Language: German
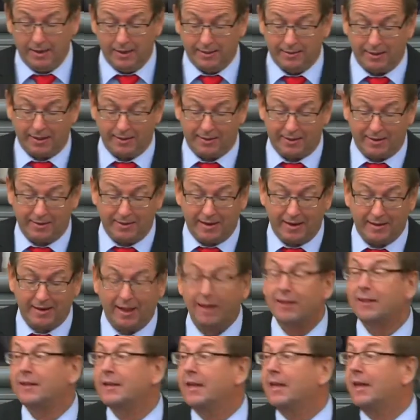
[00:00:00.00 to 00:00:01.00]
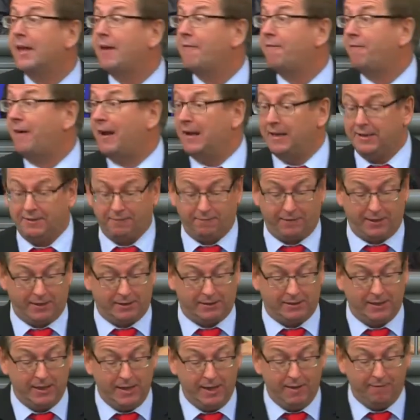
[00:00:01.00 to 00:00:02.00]
dass Ihnen das nicht gefallen
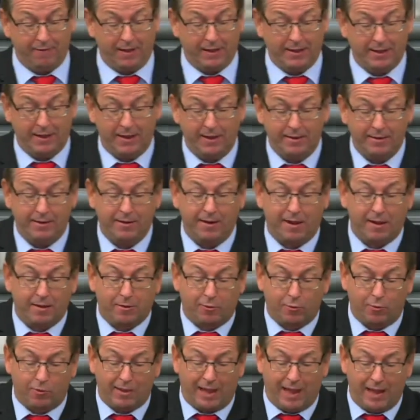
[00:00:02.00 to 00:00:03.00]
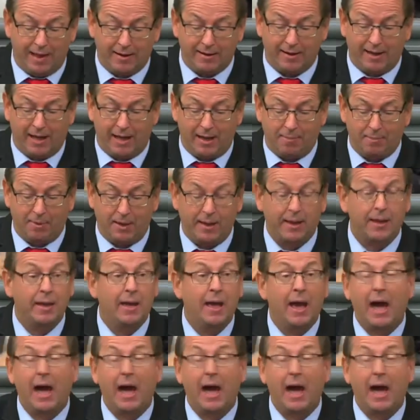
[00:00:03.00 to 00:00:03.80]
wird, was ich Ihnen jetzt zu sagen habe.